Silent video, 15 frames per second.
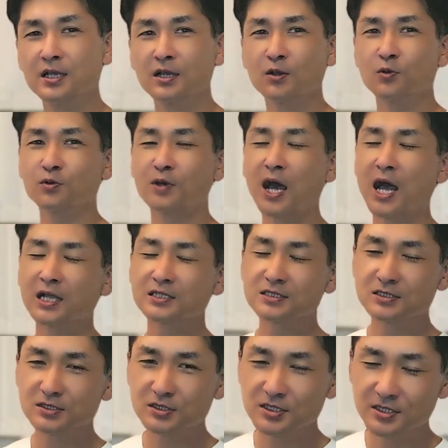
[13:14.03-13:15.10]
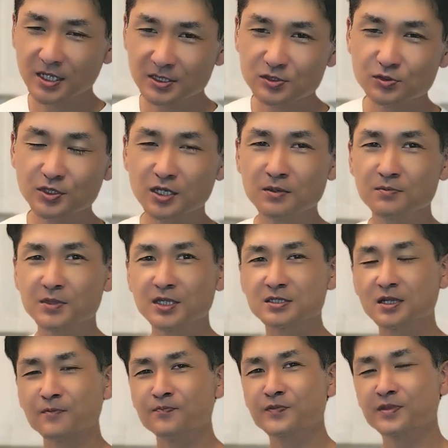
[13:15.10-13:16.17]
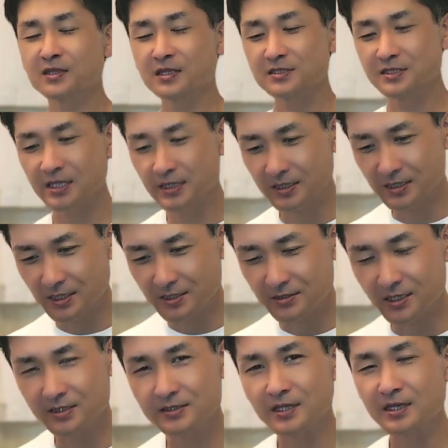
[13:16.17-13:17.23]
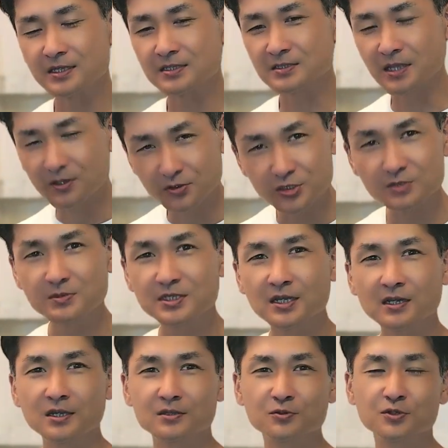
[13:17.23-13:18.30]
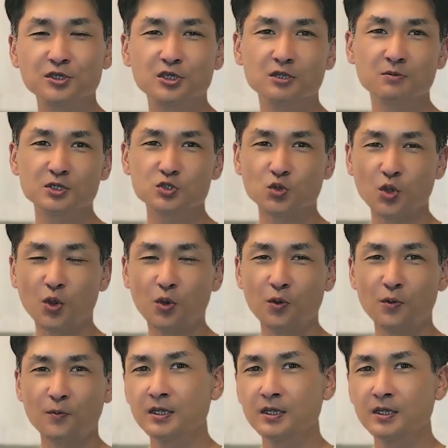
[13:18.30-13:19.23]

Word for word: この暑い夏をね皆さんせっかくなんで楽しみながら乗り切りましょうよ